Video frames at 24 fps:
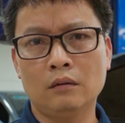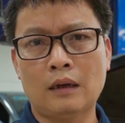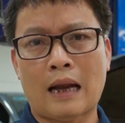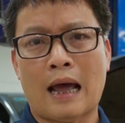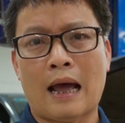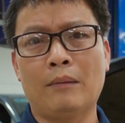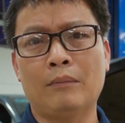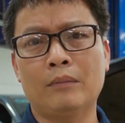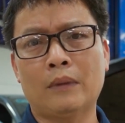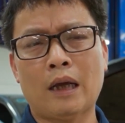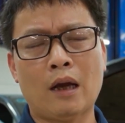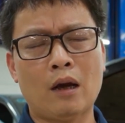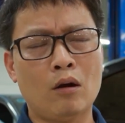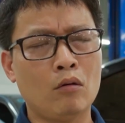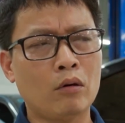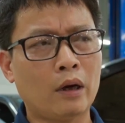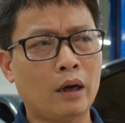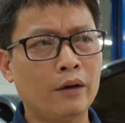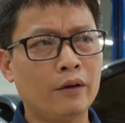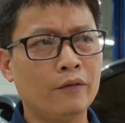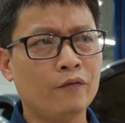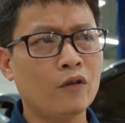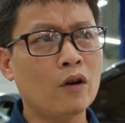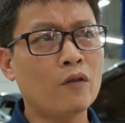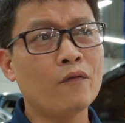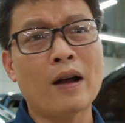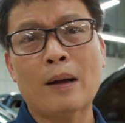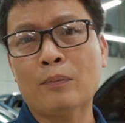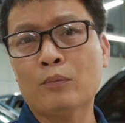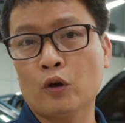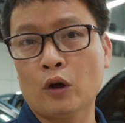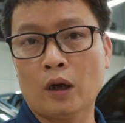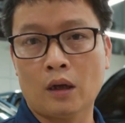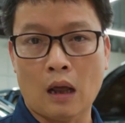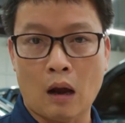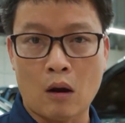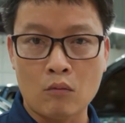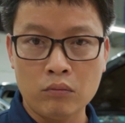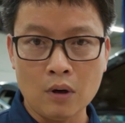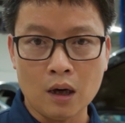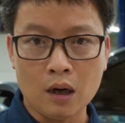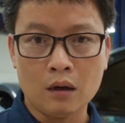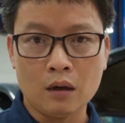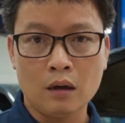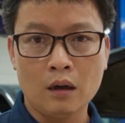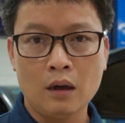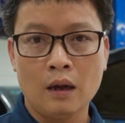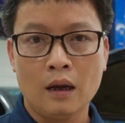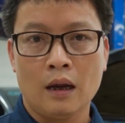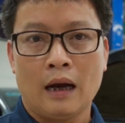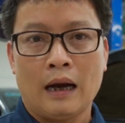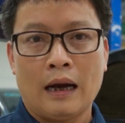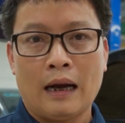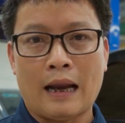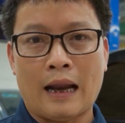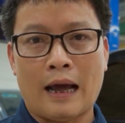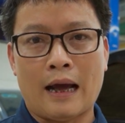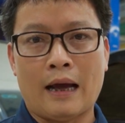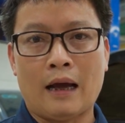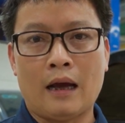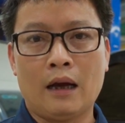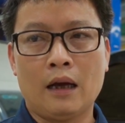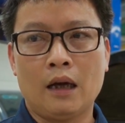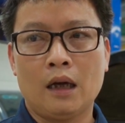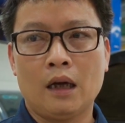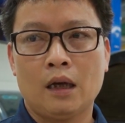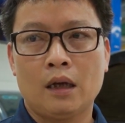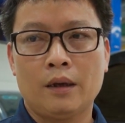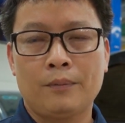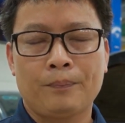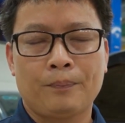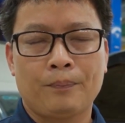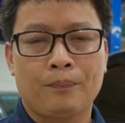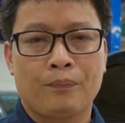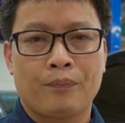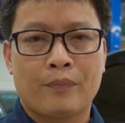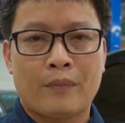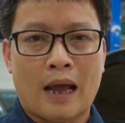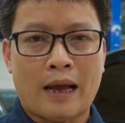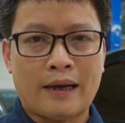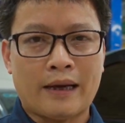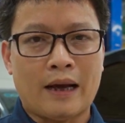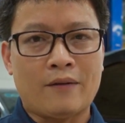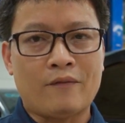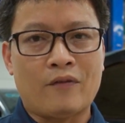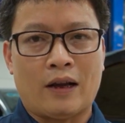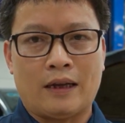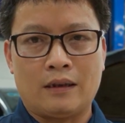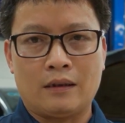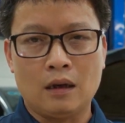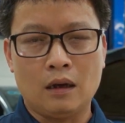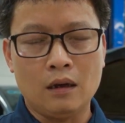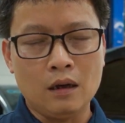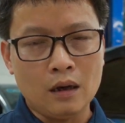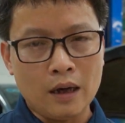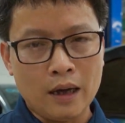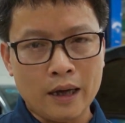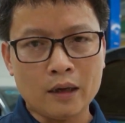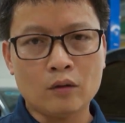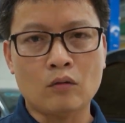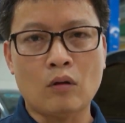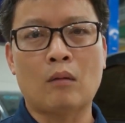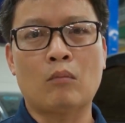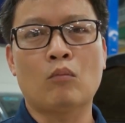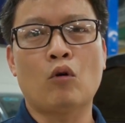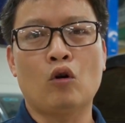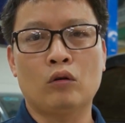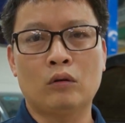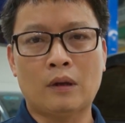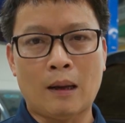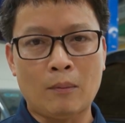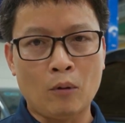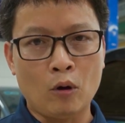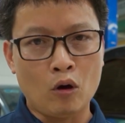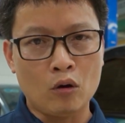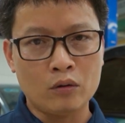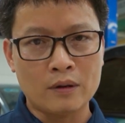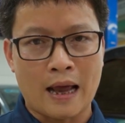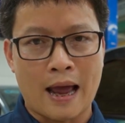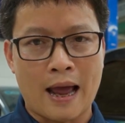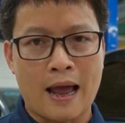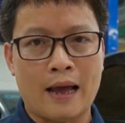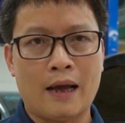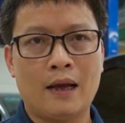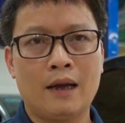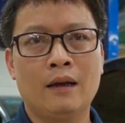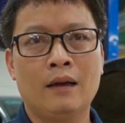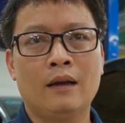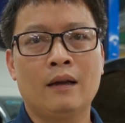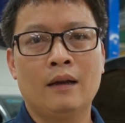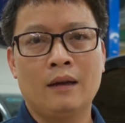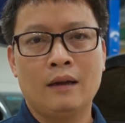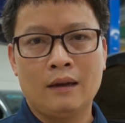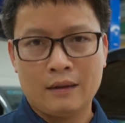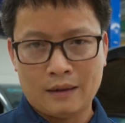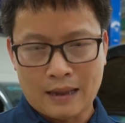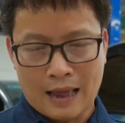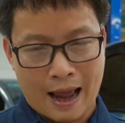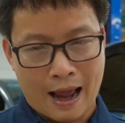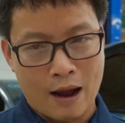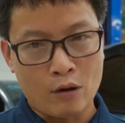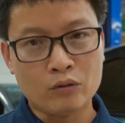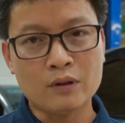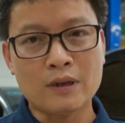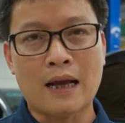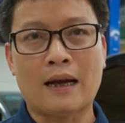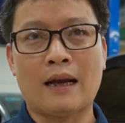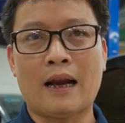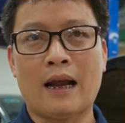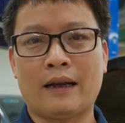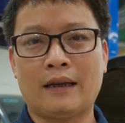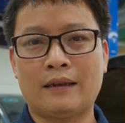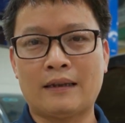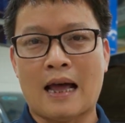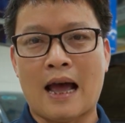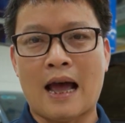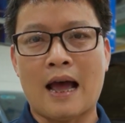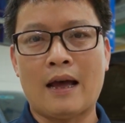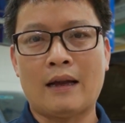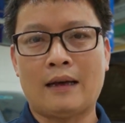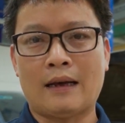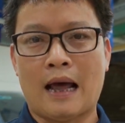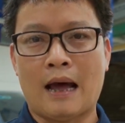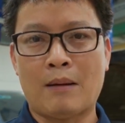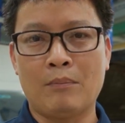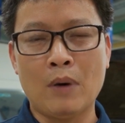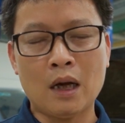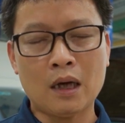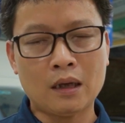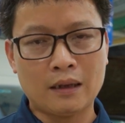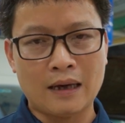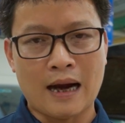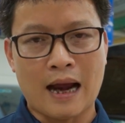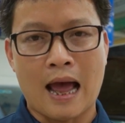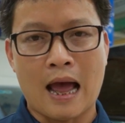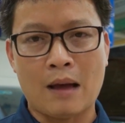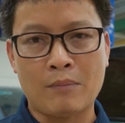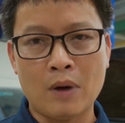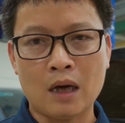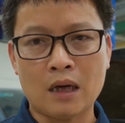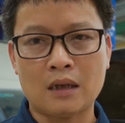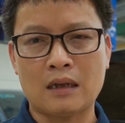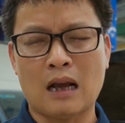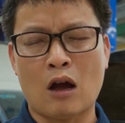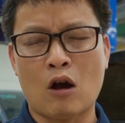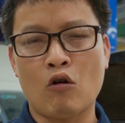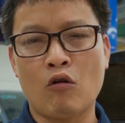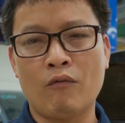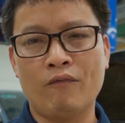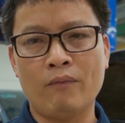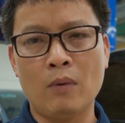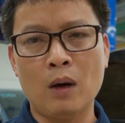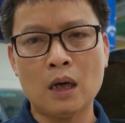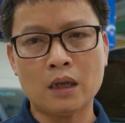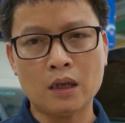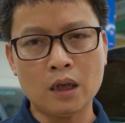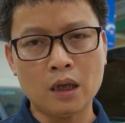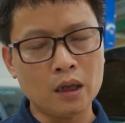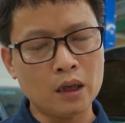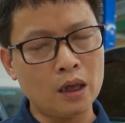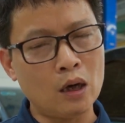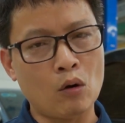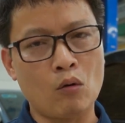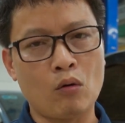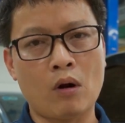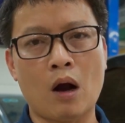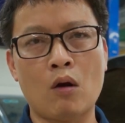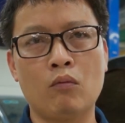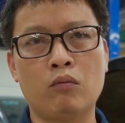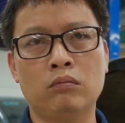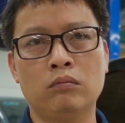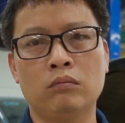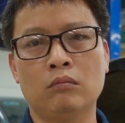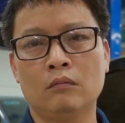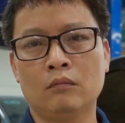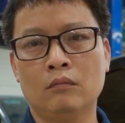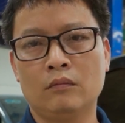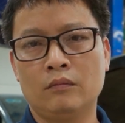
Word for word: làm theo cái phương pháp truyền thống á, là anh em phải dỡ hết toàn bộ táp lô ra, tháo dàn lạnh ra là mất ga, mất dầu, mất rất nhiều công.